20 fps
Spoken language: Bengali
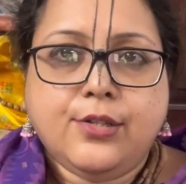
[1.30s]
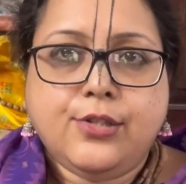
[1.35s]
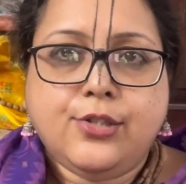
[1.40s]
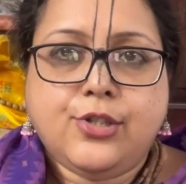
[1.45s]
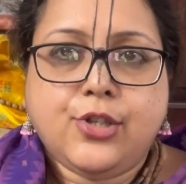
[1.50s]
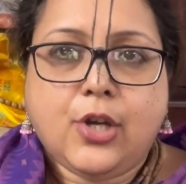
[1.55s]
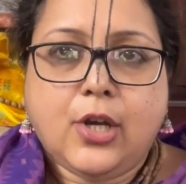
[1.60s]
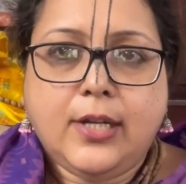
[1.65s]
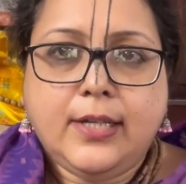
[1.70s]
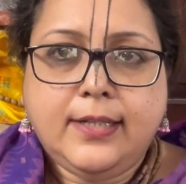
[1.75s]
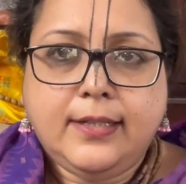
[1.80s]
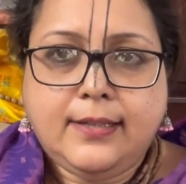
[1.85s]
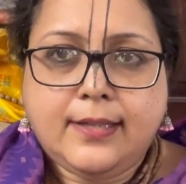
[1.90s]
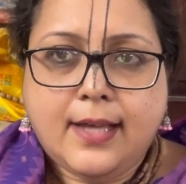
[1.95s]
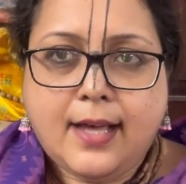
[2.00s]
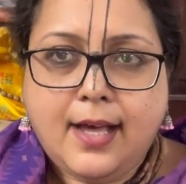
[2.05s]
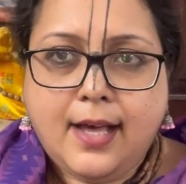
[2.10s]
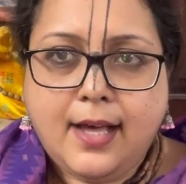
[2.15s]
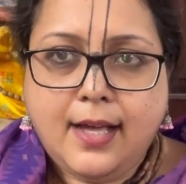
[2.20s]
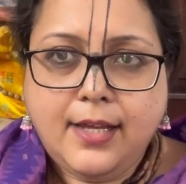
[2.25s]
জয়
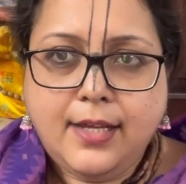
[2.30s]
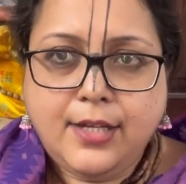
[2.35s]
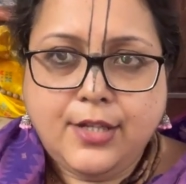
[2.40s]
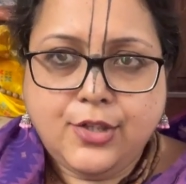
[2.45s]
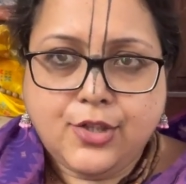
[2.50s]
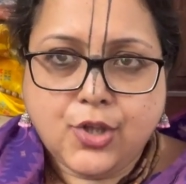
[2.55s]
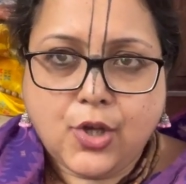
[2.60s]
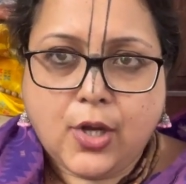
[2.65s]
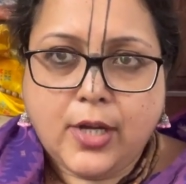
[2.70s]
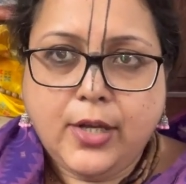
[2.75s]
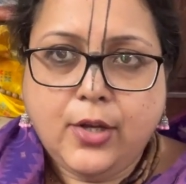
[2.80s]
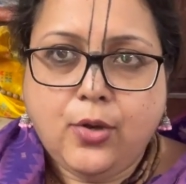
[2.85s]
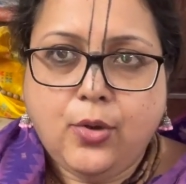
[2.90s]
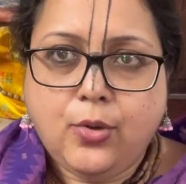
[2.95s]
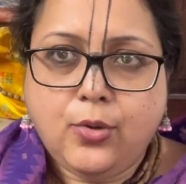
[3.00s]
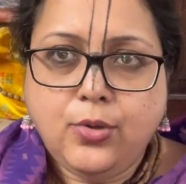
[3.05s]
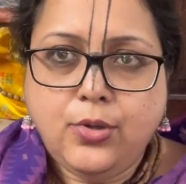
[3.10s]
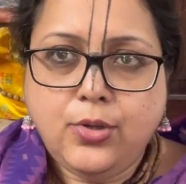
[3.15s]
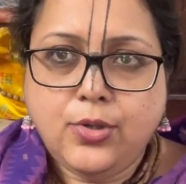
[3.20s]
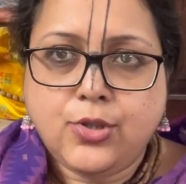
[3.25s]
নিতাই জয়
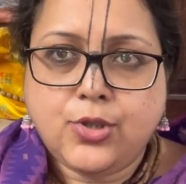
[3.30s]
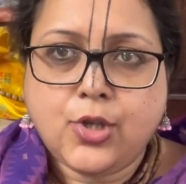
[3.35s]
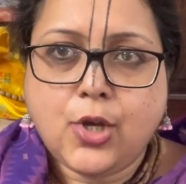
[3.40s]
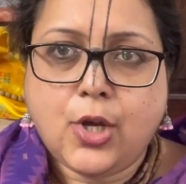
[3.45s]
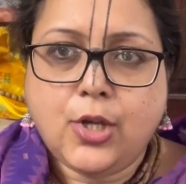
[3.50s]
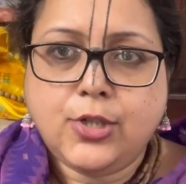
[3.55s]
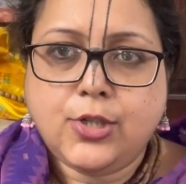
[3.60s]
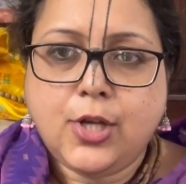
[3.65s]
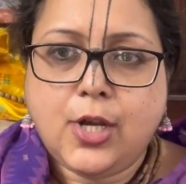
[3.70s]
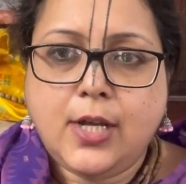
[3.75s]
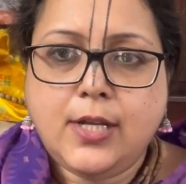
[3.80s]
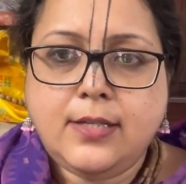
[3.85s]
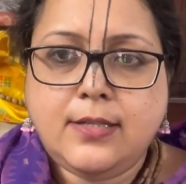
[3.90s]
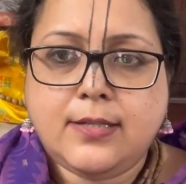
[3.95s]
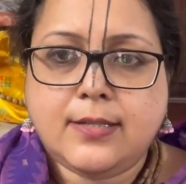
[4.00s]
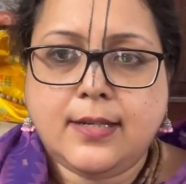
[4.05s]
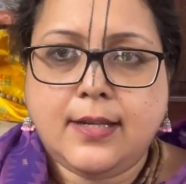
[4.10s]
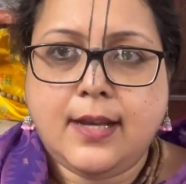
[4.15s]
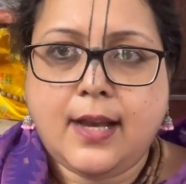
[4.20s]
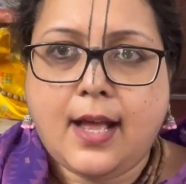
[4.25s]
গৌর জয় জয়
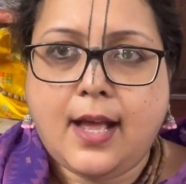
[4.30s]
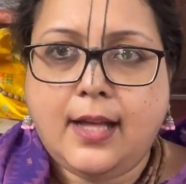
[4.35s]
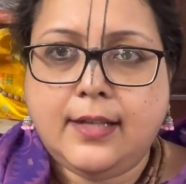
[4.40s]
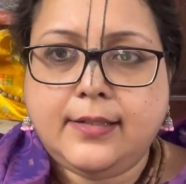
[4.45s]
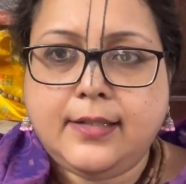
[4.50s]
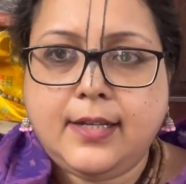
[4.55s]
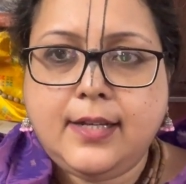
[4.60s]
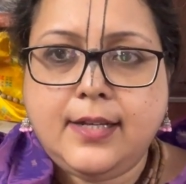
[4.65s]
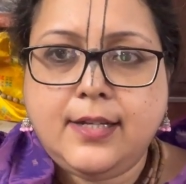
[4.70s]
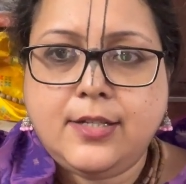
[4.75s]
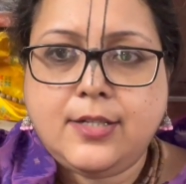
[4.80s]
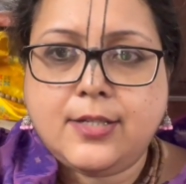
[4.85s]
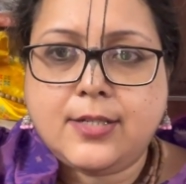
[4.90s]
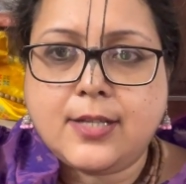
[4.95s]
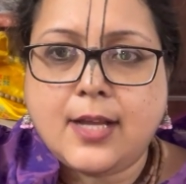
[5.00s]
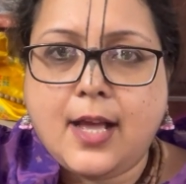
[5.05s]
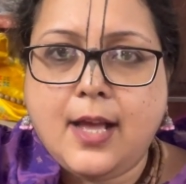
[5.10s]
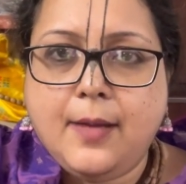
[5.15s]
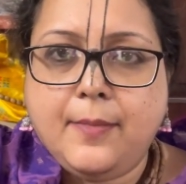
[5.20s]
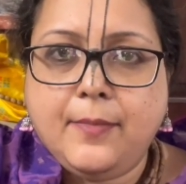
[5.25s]
শ্রী রাধে
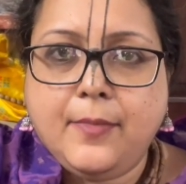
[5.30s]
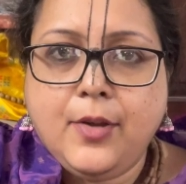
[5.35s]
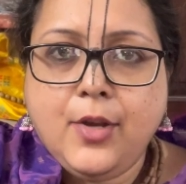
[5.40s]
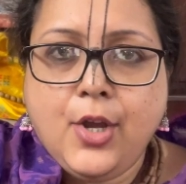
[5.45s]
শ্যাম